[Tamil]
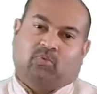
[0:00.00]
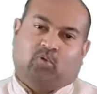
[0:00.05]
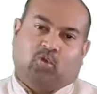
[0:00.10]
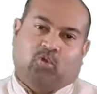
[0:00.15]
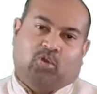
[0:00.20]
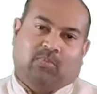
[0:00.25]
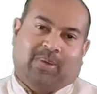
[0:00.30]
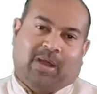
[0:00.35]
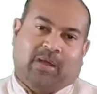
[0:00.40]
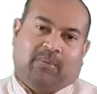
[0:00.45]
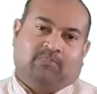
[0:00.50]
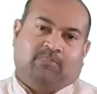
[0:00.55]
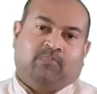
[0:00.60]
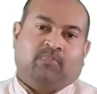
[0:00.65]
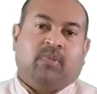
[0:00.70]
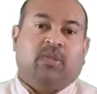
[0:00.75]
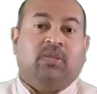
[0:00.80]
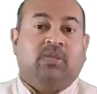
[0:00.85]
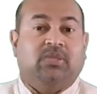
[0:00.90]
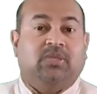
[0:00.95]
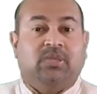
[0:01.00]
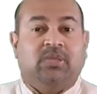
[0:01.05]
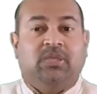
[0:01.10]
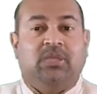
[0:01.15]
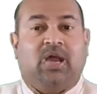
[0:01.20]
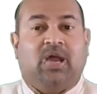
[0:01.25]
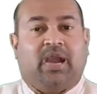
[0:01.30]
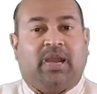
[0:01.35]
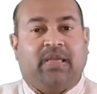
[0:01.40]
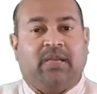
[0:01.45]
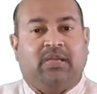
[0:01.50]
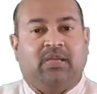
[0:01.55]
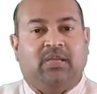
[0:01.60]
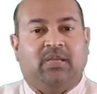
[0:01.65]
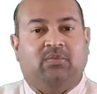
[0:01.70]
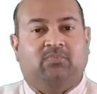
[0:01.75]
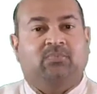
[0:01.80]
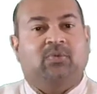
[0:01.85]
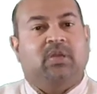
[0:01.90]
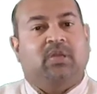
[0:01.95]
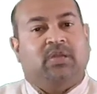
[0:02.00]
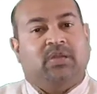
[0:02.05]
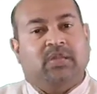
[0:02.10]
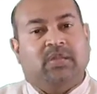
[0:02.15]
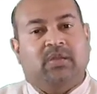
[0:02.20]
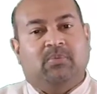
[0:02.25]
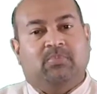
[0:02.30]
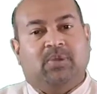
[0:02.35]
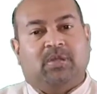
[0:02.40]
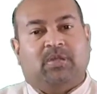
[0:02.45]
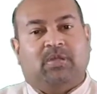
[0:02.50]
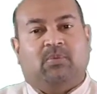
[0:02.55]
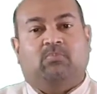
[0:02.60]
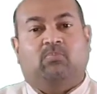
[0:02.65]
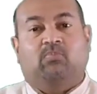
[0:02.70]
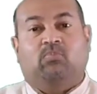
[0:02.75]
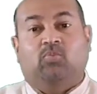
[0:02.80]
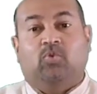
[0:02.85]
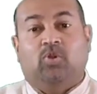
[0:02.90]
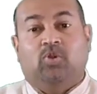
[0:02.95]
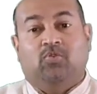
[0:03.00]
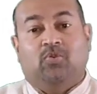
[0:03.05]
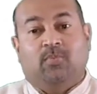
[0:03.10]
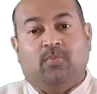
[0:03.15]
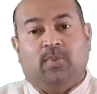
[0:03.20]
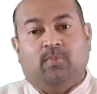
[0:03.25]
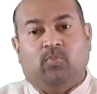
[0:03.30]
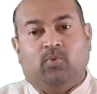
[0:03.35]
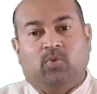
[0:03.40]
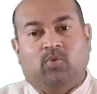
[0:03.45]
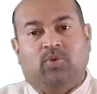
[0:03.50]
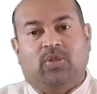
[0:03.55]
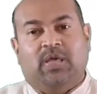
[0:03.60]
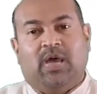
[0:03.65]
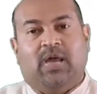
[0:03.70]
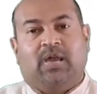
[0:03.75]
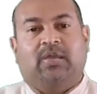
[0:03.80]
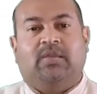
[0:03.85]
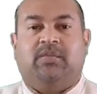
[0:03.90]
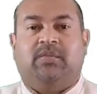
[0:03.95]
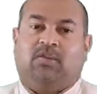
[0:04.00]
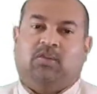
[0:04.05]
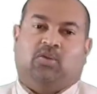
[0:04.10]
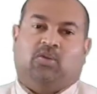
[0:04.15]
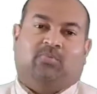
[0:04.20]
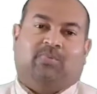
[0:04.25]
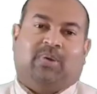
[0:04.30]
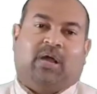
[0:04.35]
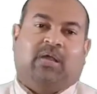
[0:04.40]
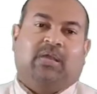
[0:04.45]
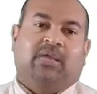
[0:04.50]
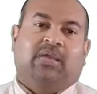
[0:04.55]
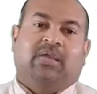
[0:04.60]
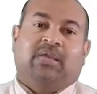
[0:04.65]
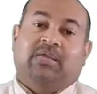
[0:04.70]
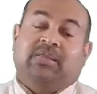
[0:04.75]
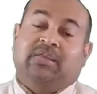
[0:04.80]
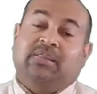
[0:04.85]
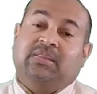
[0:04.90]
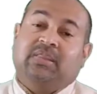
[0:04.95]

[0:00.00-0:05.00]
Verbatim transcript: மையம் கொள்ளுமா இரு அணைகளிலும் நீர்மட்டம் முழு முழுவதாக இருக்குமா